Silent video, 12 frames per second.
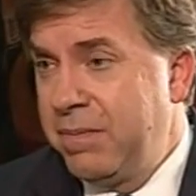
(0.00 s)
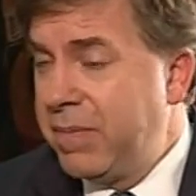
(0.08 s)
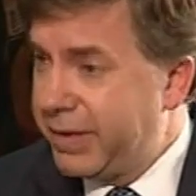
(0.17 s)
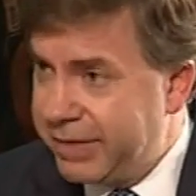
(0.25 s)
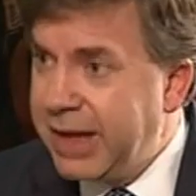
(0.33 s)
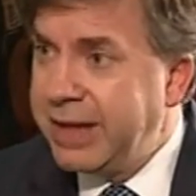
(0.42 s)

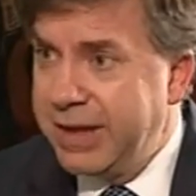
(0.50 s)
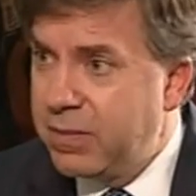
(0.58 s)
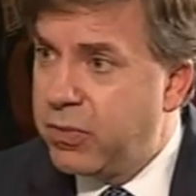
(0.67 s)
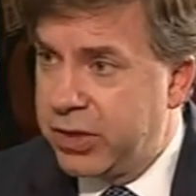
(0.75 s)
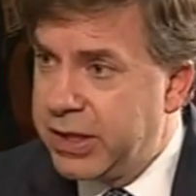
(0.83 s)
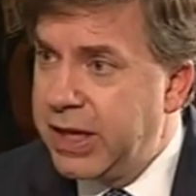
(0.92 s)
bastante
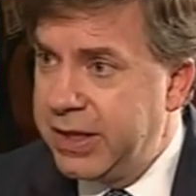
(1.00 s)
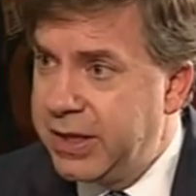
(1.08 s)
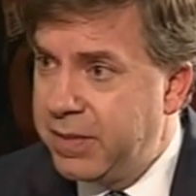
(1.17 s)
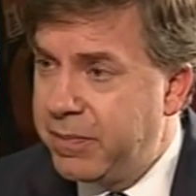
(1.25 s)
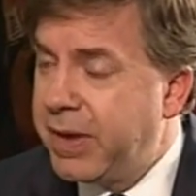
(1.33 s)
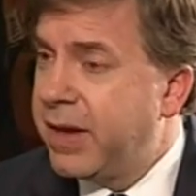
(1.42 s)

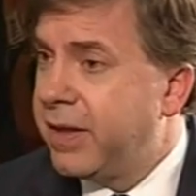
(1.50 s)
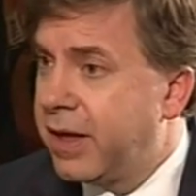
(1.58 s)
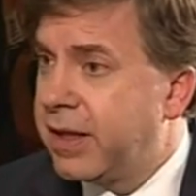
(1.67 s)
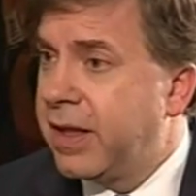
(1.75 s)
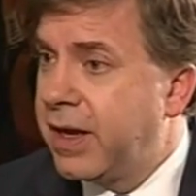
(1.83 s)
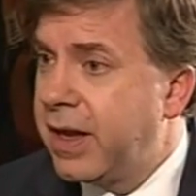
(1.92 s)
importante para
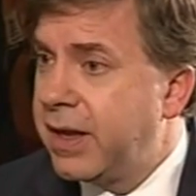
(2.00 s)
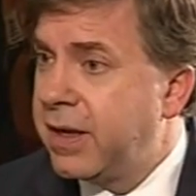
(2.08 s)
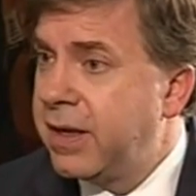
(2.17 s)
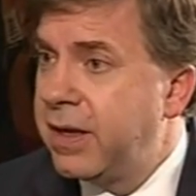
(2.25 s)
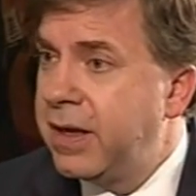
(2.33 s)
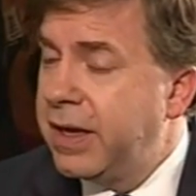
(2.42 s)
declarar
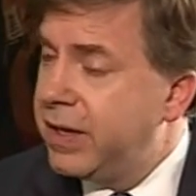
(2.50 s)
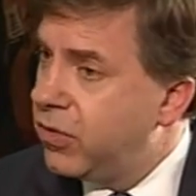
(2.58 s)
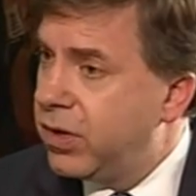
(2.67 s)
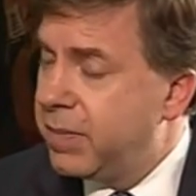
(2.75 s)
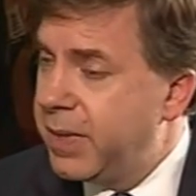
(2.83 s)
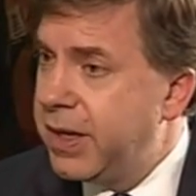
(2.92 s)
en
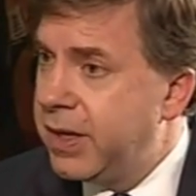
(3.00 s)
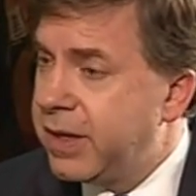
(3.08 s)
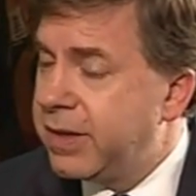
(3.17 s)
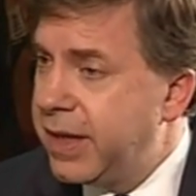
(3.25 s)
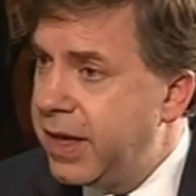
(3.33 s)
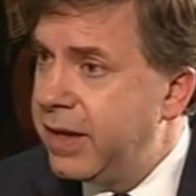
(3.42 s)
una manera
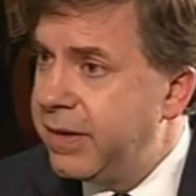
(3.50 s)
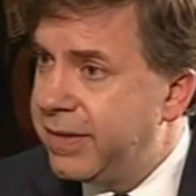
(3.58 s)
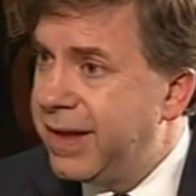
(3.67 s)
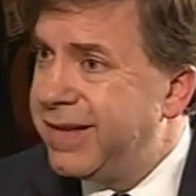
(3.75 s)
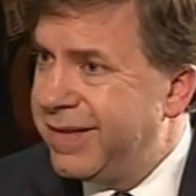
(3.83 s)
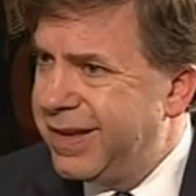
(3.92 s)
tan,
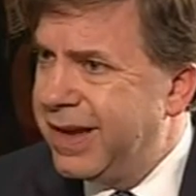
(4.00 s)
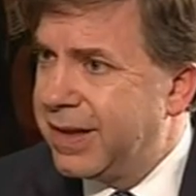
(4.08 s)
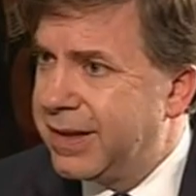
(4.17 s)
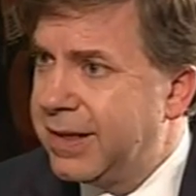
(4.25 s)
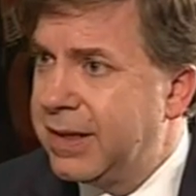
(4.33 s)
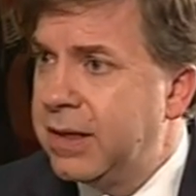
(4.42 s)
tan
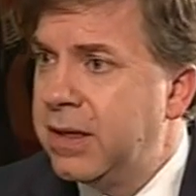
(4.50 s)
cierta.